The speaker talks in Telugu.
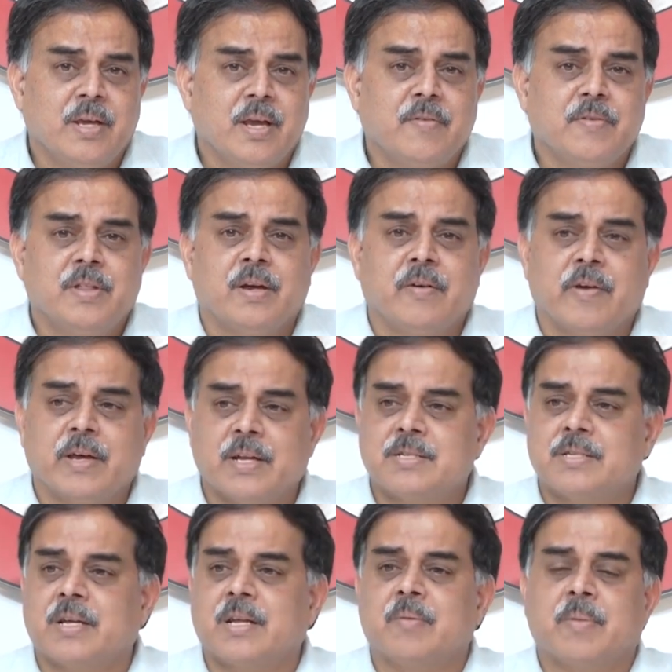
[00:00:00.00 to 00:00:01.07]
ఏ విధమైనా
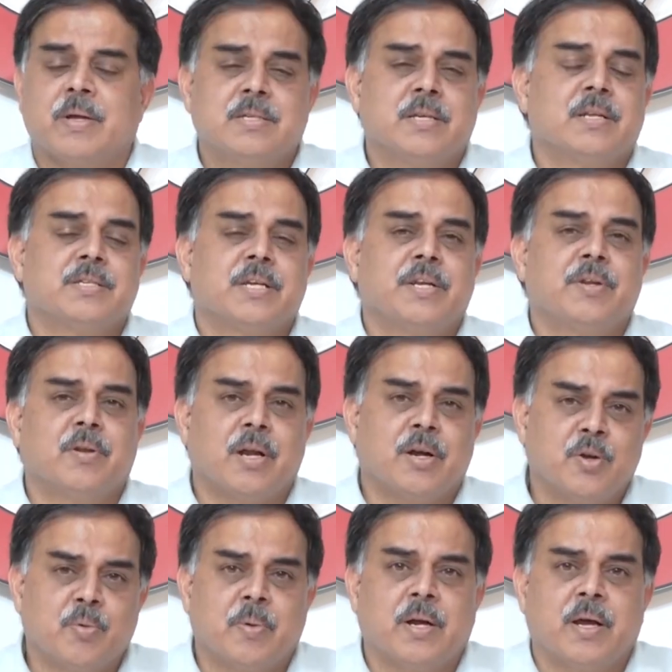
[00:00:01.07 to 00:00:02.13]
సరే మన జన సైనికులను
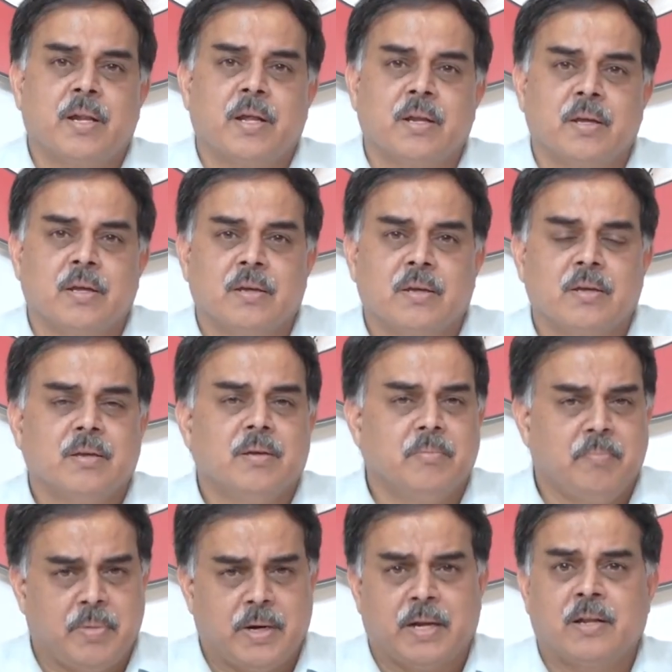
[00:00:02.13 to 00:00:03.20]
అడ్డుపడాలని
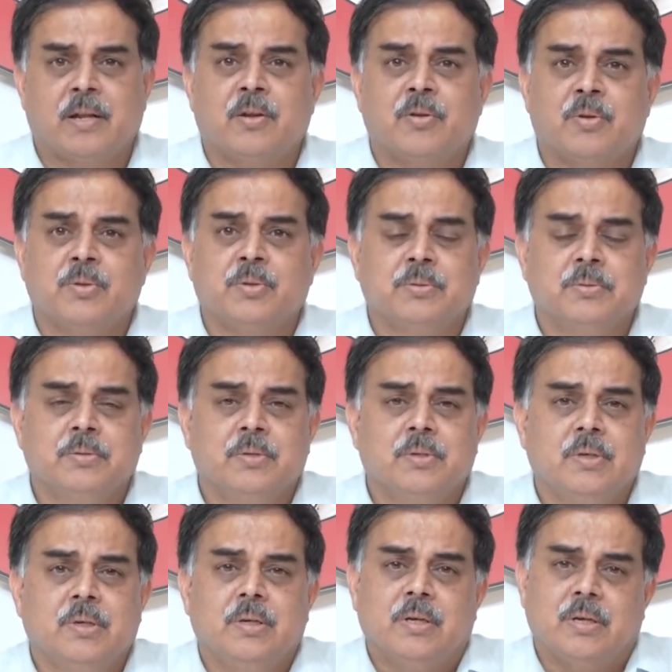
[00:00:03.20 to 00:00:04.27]
పెడనలోనో
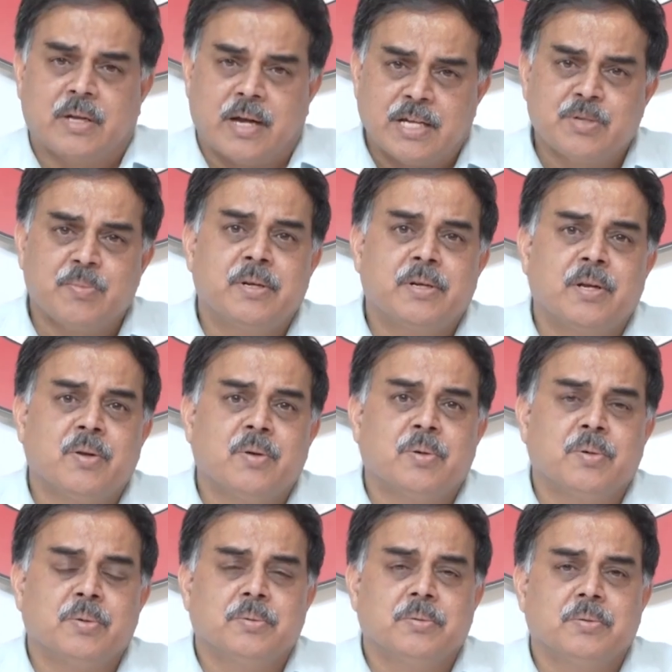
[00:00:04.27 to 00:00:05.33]

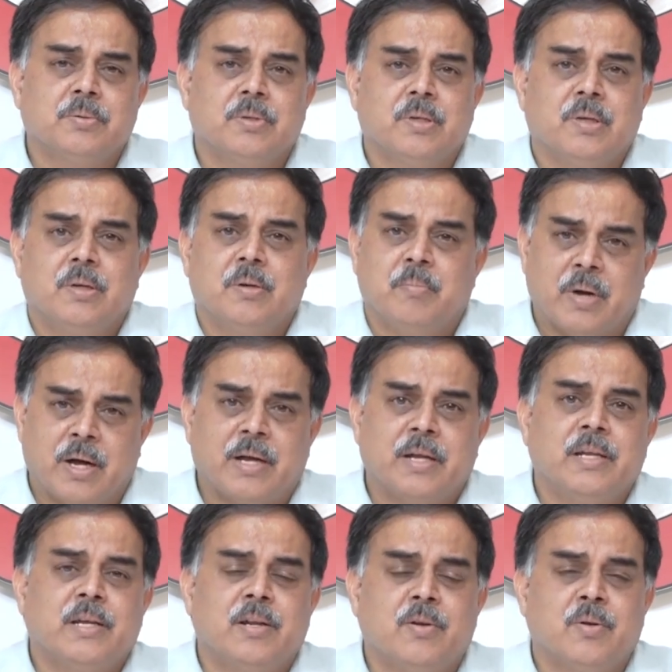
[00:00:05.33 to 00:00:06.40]
రాజమండ్రిలోనో
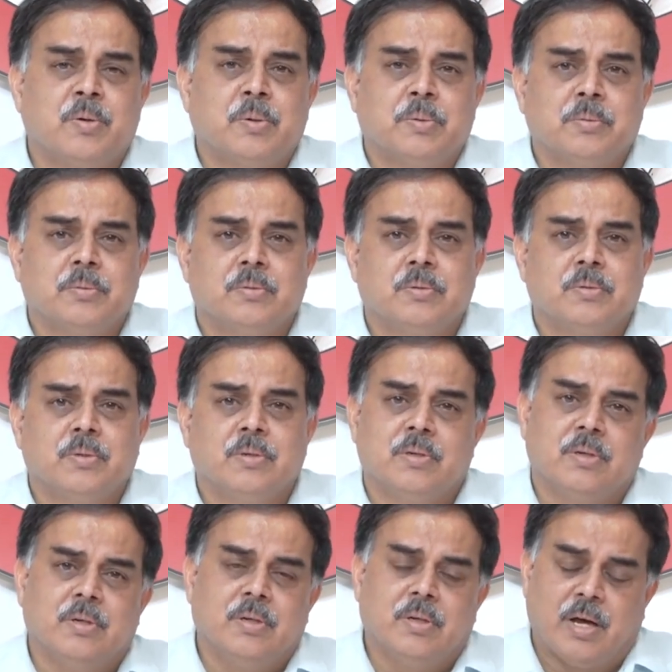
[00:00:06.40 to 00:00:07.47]
మంగళగిరిలోనో
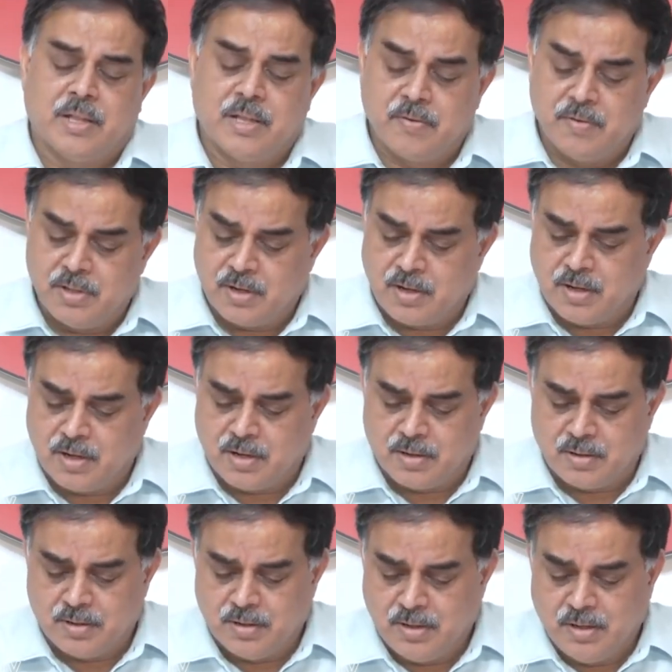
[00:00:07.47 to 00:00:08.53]
అదేవిధంగా
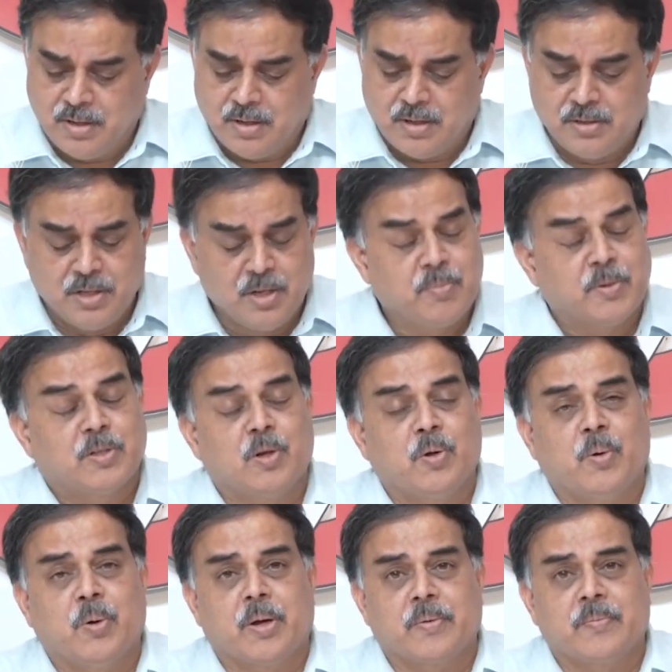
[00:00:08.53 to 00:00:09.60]
తిరుపతిలో
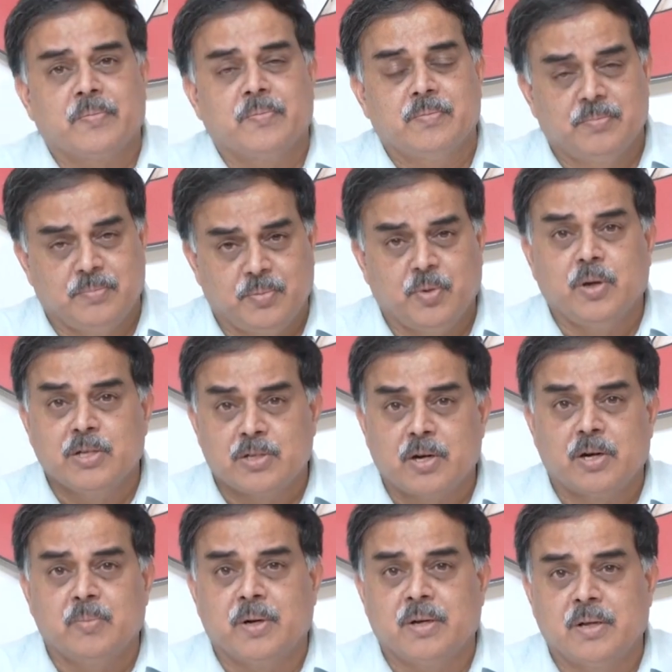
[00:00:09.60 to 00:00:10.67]
కూడా పోలీసులు
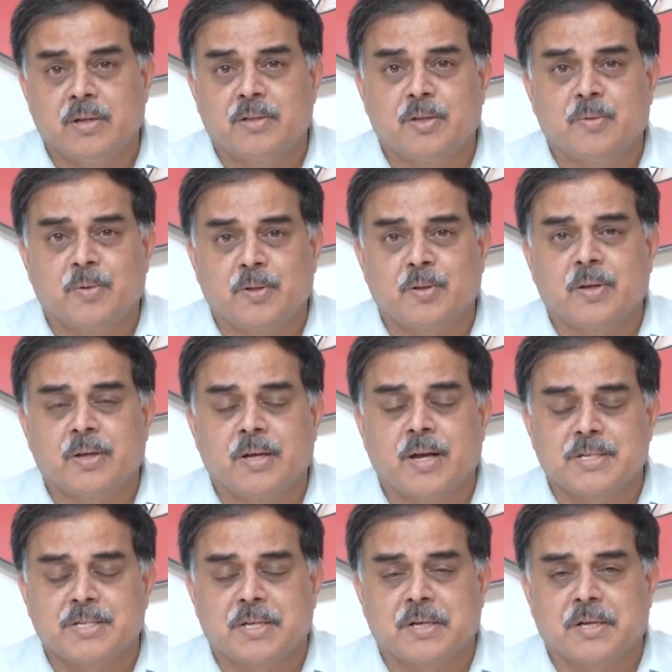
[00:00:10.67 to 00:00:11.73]
అడ్డుపడ్డారు తిరుపతిలో ఇంకా
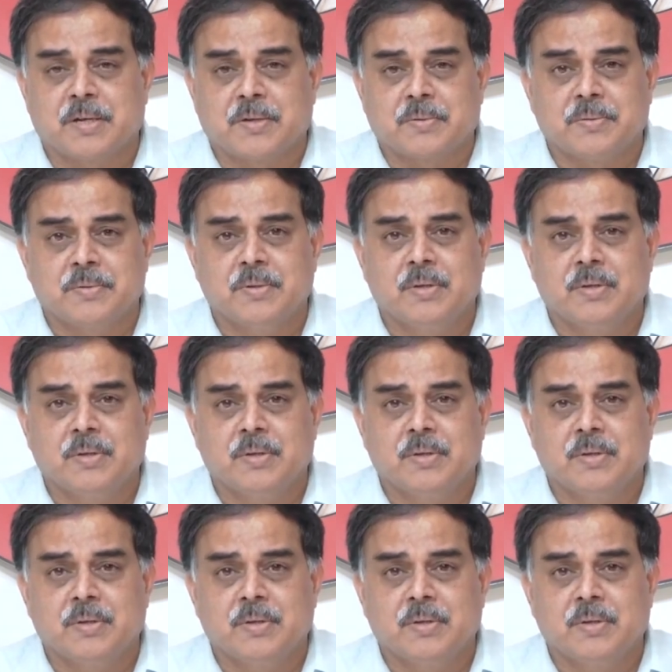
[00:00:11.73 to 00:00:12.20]
ఆశ్చర్యకరం